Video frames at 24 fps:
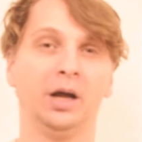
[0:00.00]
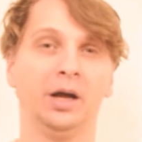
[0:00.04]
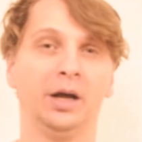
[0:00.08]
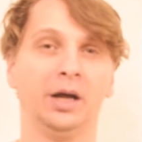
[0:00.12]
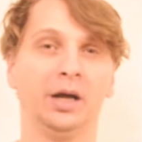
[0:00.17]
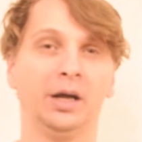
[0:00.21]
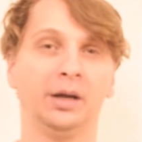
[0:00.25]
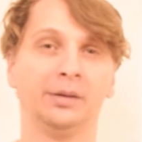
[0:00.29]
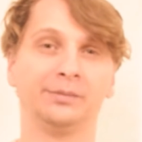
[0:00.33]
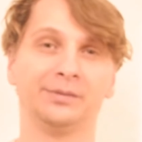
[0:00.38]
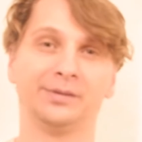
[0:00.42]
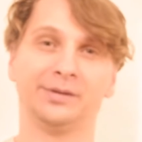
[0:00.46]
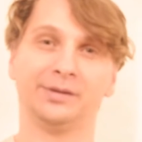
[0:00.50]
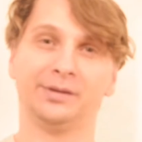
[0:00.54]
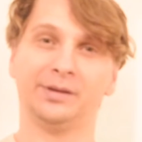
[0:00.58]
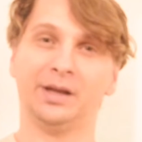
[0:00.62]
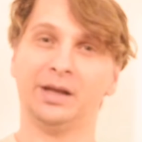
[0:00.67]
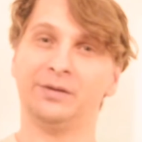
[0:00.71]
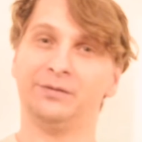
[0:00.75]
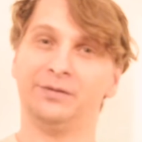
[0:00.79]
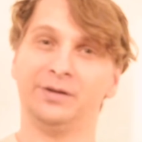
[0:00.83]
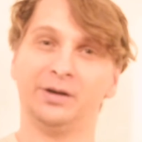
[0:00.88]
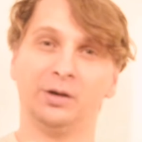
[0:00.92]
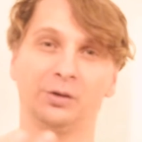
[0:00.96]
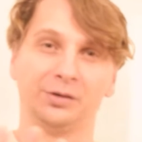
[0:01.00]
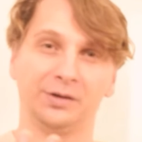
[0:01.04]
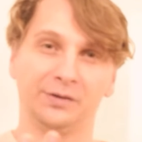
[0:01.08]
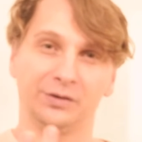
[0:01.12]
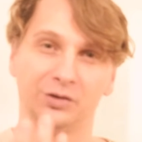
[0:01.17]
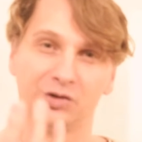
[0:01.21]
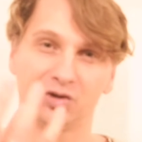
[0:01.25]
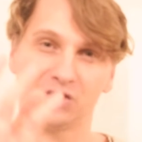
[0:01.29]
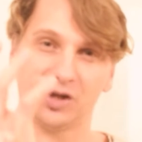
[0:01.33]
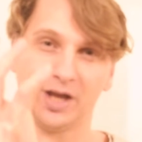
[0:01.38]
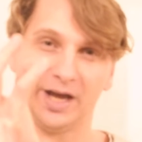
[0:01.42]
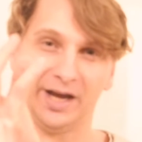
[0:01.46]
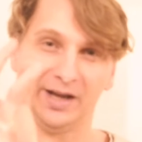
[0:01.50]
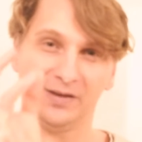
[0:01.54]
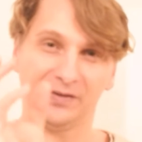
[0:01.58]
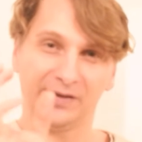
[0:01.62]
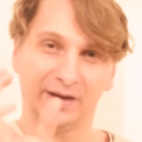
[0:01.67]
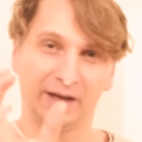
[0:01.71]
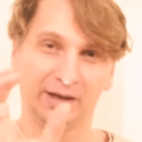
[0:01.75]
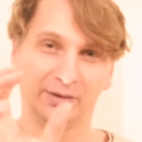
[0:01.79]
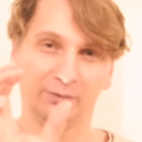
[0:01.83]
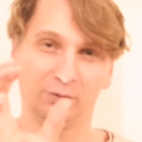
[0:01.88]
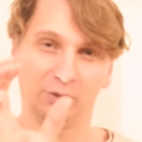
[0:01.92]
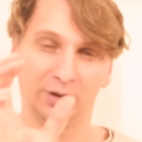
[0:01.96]
Äh, dann fing auch diese
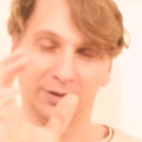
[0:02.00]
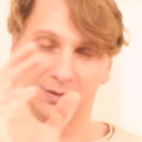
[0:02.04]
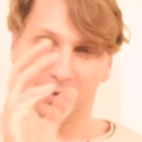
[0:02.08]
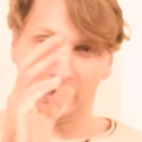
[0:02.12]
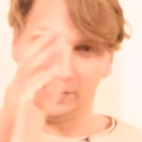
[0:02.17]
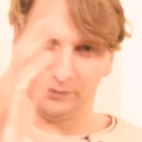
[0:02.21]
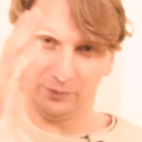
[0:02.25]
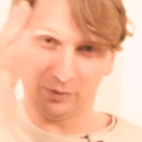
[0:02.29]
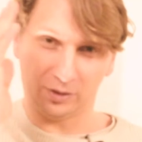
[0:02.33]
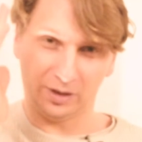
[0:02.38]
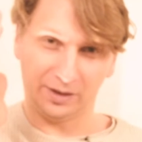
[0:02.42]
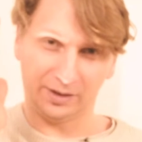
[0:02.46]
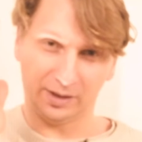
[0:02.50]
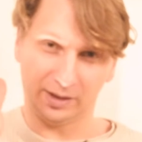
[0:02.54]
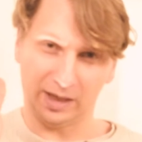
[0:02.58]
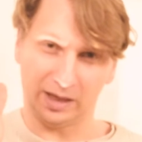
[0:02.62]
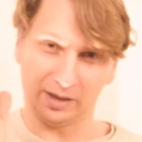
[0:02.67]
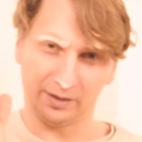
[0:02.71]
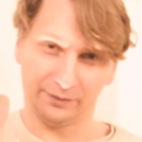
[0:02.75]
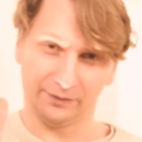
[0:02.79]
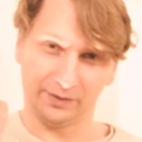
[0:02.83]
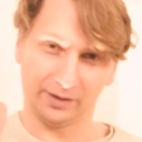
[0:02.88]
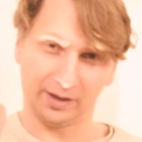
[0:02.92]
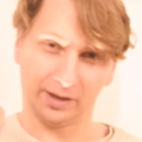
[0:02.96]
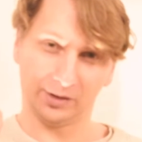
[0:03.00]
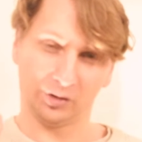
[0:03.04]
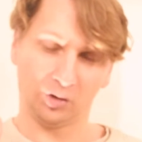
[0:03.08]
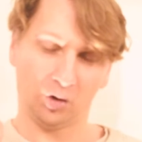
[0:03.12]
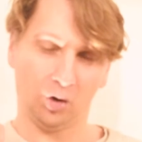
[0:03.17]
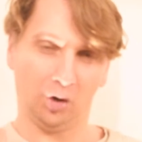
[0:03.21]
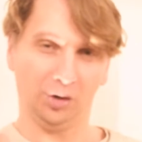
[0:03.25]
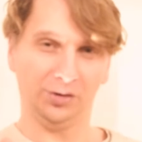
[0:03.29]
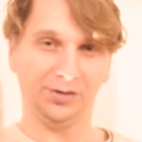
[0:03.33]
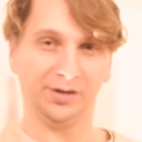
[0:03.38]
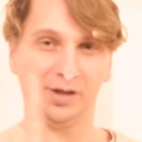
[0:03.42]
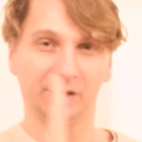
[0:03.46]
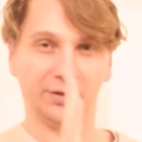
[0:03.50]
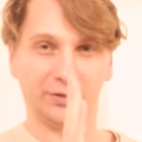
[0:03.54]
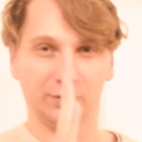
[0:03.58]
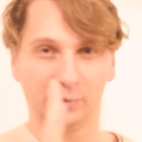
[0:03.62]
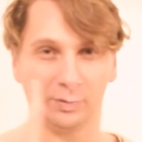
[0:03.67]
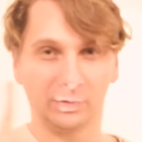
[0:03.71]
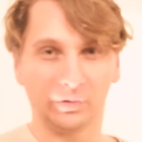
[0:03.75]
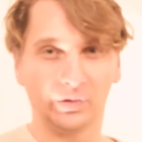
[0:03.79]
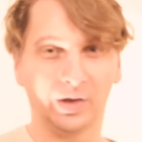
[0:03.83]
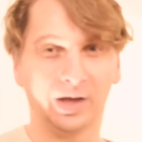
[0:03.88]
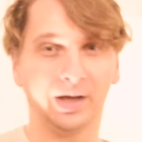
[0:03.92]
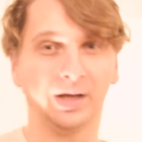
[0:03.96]
Streits an, wo er halt wirklich dann angefangen hat, Konter
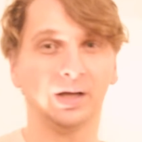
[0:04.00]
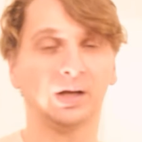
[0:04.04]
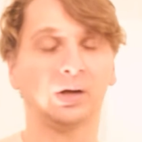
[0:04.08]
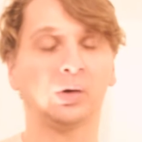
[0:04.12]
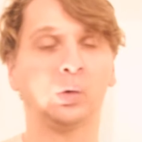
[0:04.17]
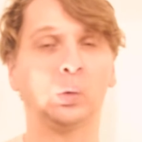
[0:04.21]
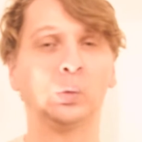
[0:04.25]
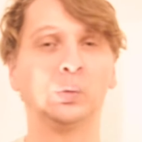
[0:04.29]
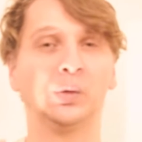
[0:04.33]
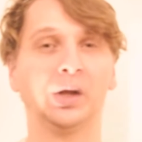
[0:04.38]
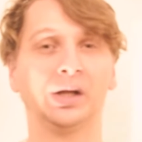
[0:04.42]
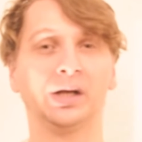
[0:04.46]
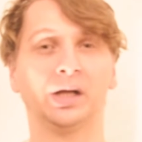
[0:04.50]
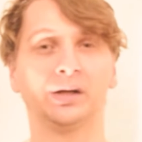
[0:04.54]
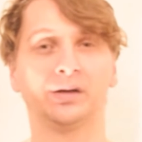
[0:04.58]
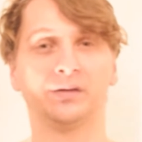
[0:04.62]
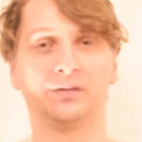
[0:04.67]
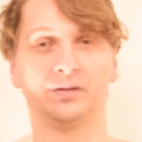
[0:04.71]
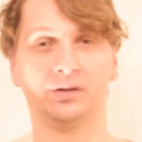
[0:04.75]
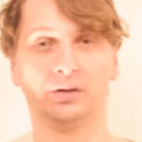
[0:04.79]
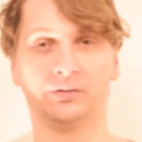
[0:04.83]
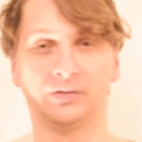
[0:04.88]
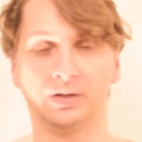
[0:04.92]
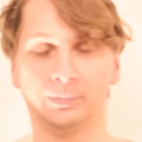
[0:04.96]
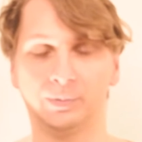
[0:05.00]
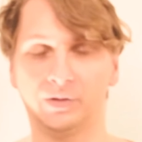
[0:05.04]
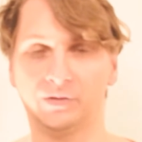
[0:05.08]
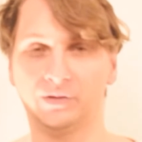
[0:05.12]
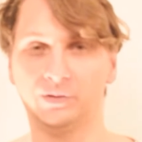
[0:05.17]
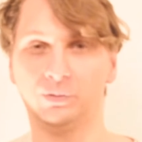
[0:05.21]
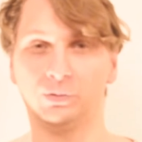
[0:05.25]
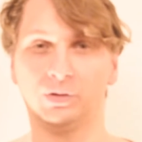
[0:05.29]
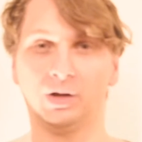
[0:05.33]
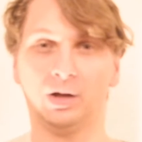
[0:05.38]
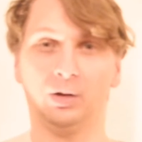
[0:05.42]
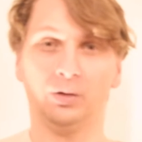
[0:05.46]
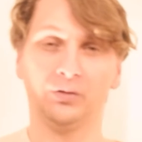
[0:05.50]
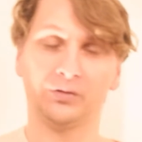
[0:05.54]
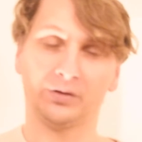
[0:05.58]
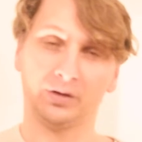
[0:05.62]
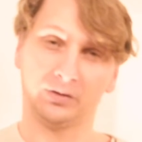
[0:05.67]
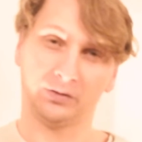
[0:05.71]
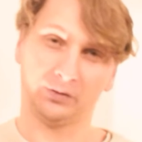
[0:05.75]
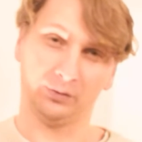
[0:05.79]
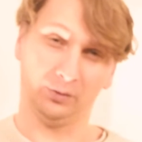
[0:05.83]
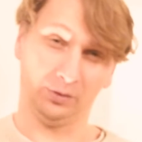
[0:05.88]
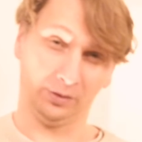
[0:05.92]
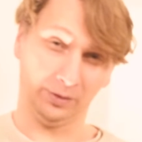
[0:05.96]
zu zeigen. Und dann hat er sich aus der Beziehung
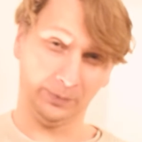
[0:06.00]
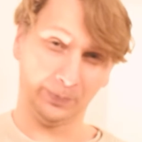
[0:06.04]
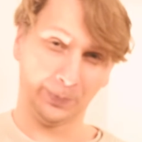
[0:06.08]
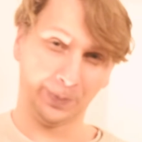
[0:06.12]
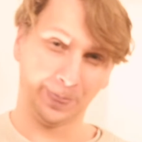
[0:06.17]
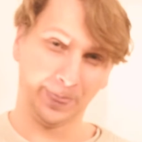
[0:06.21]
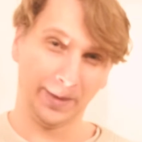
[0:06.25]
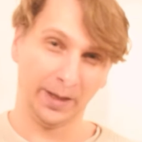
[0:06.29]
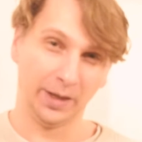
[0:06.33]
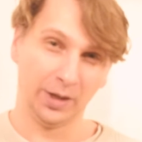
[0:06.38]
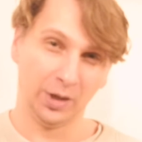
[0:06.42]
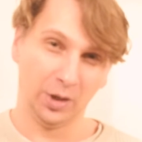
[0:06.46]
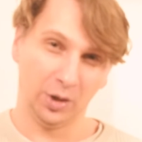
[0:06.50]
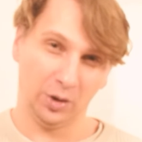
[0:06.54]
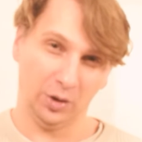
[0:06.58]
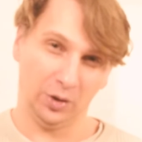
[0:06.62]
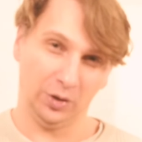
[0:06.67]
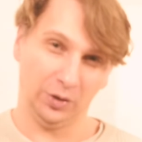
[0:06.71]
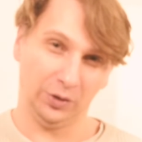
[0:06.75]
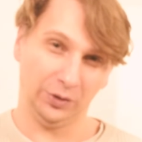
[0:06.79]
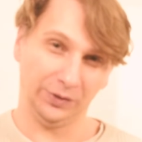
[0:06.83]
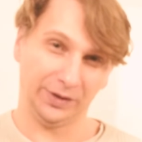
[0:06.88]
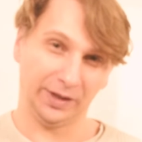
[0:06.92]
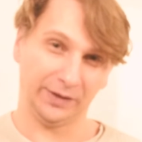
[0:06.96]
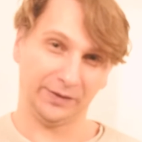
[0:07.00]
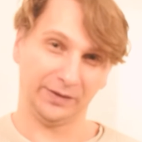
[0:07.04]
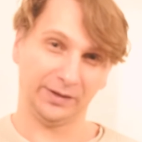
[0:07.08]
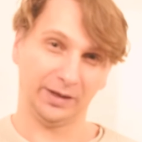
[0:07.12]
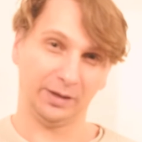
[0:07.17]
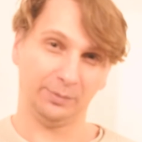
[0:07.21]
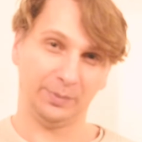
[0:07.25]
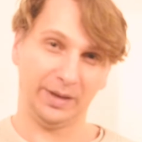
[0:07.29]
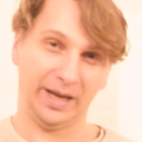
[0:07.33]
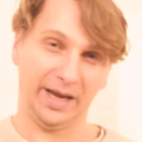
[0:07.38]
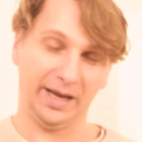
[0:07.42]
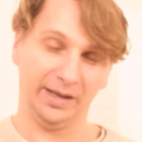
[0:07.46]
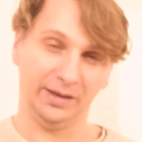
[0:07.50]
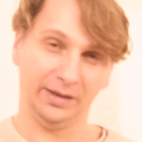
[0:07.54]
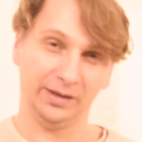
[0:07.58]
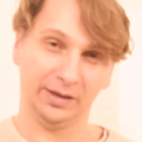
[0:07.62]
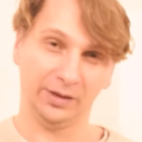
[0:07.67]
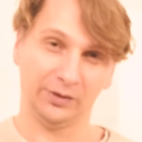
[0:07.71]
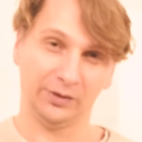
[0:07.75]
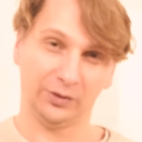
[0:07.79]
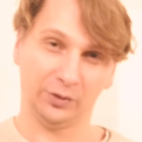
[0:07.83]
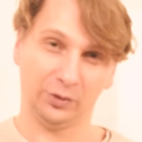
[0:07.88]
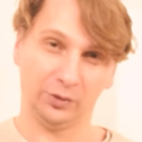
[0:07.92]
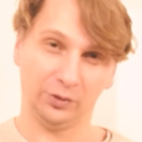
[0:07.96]
rausgezogen und hat sie dann
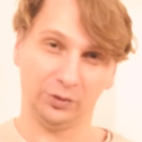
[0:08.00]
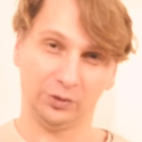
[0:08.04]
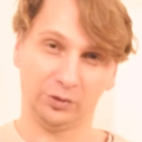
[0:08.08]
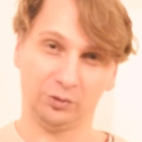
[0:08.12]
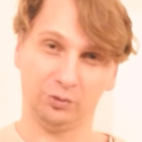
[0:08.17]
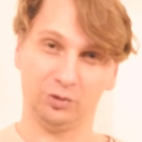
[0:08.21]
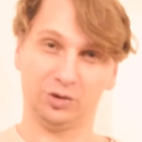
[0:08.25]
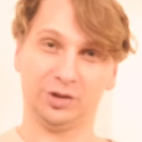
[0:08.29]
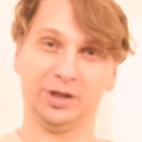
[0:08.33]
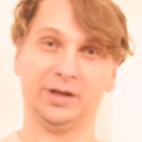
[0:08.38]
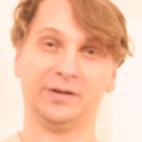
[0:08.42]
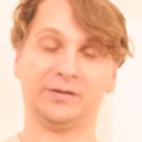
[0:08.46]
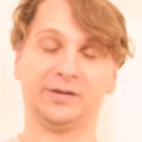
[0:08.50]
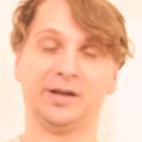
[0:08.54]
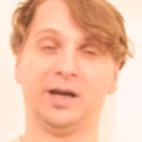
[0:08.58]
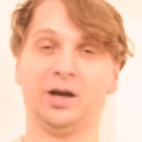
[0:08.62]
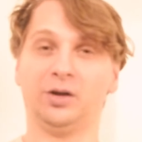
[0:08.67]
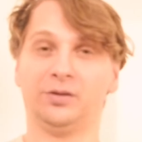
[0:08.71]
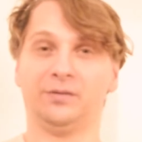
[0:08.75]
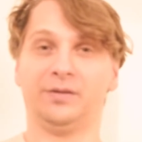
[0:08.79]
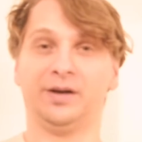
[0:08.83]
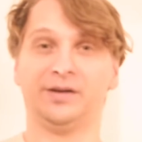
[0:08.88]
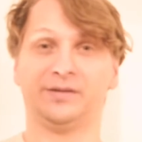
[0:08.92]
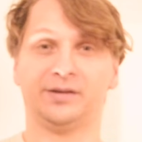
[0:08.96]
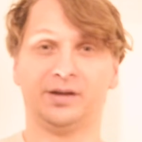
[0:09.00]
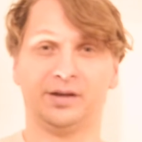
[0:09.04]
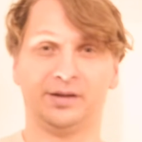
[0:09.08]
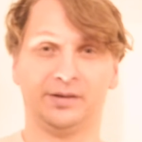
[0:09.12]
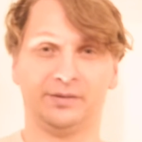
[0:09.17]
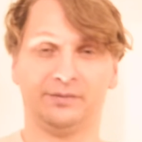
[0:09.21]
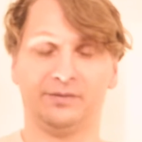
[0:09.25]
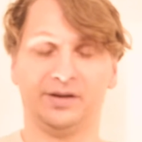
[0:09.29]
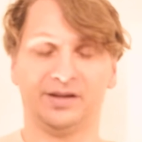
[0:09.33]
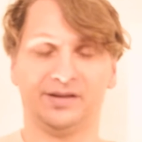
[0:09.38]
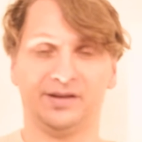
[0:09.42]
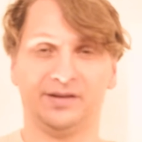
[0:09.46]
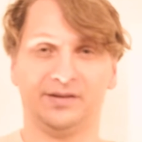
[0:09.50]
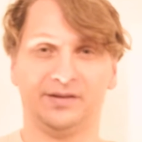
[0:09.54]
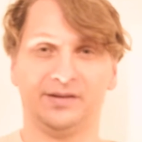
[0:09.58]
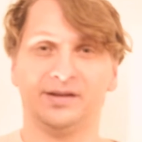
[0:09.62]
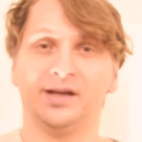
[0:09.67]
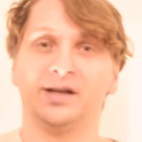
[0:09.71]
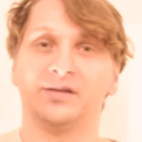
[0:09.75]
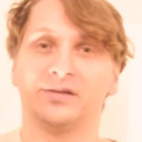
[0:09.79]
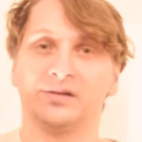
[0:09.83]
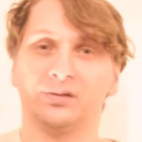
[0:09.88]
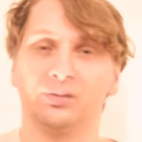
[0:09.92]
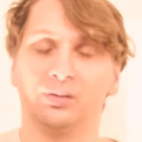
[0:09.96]
beendet. Und du stehst da und weißt halt, was ist
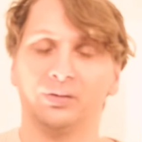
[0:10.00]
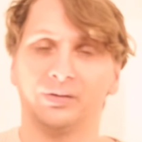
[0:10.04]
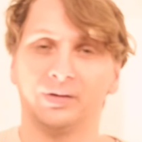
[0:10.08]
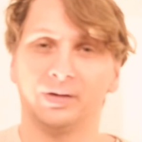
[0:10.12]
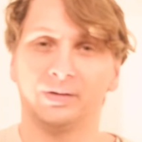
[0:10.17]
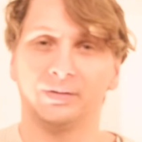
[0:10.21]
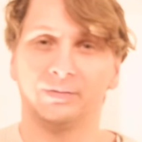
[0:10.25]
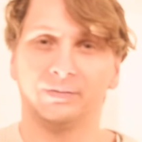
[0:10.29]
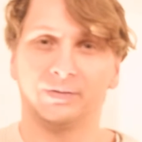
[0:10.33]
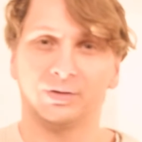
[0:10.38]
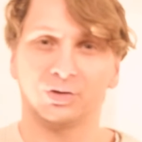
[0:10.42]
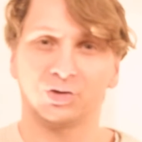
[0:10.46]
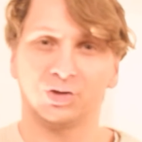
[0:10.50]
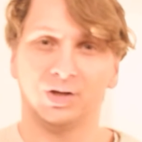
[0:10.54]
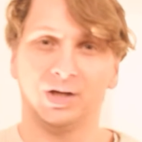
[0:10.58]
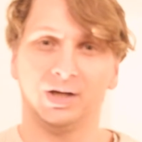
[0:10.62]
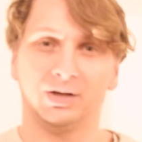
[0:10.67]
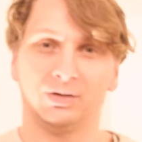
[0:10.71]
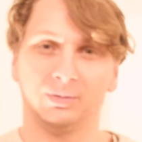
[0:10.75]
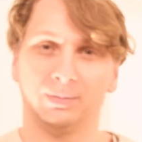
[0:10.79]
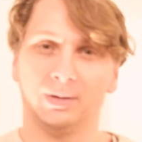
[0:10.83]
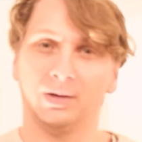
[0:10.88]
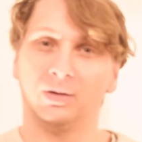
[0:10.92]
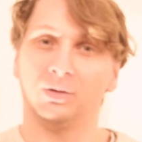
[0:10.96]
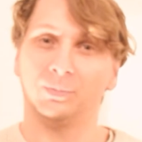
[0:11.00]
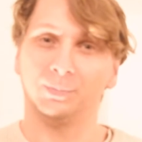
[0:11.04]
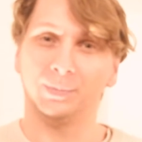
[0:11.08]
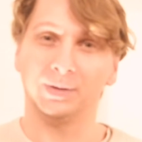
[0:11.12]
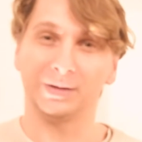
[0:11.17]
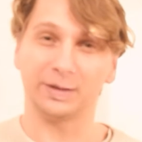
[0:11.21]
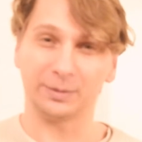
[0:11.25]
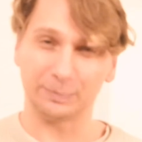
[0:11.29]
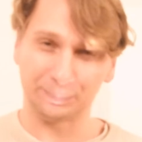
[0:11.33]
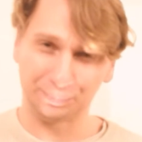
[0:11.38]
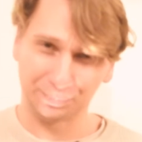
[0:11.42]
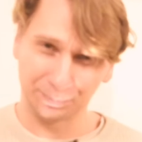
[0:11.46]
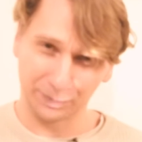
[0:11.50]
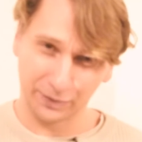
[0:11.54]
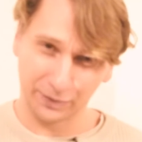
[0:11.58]
denn jetzt los? Äh, verstehe ich überhaupt nicht.